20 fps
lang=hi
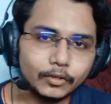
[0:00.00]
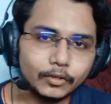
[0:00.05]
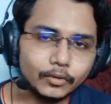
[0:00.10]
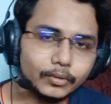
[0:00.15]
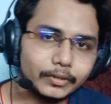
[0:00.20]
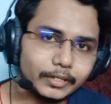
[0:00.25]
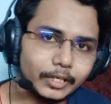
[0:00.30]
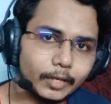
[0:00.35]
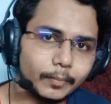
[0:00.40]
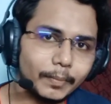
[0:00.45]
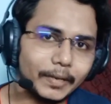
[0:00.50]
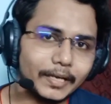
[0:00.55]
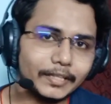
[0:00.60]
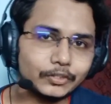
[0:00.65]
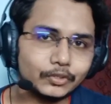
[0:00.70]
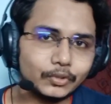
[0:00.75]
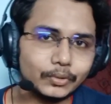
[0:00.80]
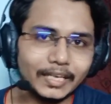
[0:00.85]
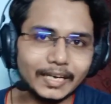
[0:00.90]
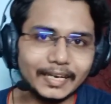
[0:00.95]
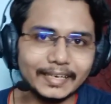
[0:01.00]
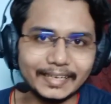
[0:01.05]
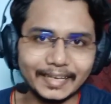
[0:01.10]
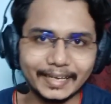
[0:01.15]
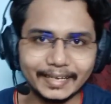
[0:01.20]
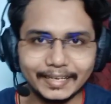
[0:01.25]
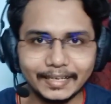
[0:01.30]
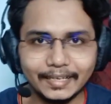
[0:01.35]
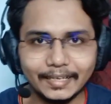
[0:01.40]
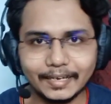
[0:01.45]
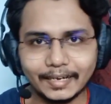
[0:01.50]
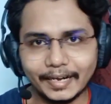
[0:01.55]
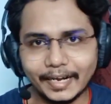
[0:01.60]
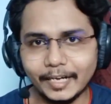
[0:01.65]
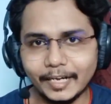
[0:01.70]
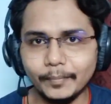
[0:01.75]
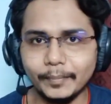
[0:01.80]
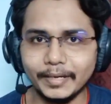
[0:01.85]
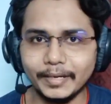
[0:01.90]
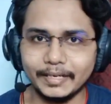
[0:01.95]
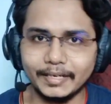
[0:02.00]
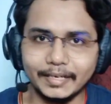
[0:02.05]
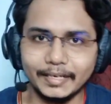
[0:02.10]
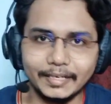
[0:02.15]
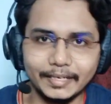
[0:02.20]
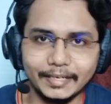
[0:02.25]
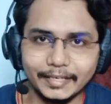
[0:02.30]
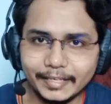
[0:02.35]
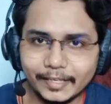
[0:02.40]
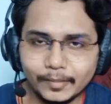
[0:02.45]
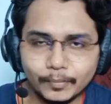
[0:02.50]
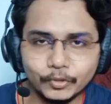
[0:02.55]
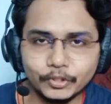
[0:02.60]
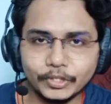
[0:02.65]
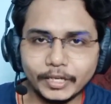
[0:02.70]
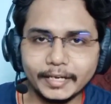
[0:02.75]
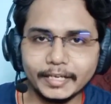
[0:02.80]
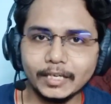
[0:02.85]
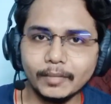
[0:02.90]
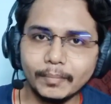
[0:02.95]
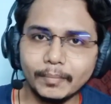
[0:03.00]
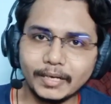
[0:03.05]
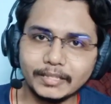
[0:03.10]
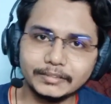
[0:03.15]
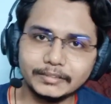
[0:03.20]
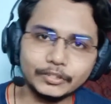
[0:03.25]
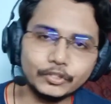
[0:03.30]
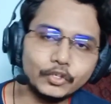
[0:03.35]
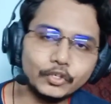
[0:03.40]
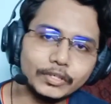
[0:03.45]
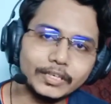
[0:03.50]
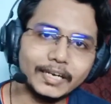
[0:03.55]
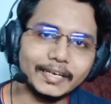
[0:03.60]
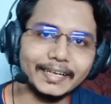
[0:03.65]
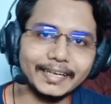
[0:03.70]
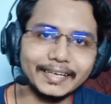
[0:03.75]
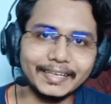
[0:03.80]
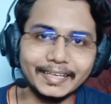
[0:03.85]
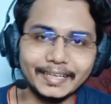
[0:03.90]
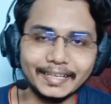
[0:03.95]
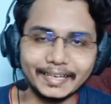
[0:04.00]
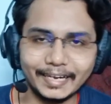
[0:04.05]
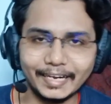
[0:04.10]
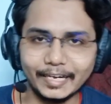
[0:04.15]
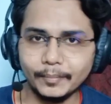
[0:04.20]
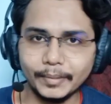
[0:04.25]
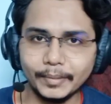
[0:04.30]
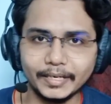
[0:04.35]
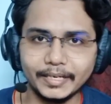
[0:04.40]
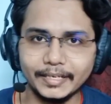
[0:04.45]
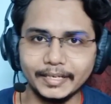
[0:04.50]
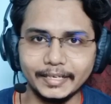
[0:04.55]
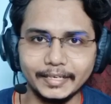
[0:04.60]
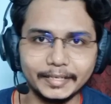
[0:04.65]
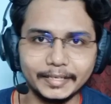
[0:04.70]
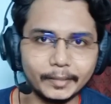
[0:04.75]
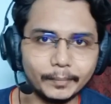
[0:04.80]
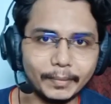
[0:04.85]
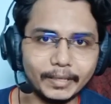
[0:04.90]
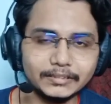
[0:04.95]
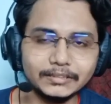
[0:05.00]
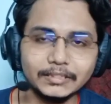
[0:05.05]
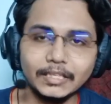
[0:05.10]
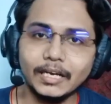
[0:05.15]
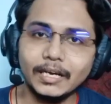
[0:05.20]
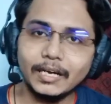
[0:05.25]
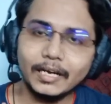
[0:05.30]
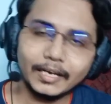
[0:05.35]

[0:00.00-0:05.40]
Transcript: उनके पास कोई अटैकिंग राइट बैक नहीं है निखिल पुजारी के बाद से कोई अटैकिंग राइट बैक नहीं है इनके पास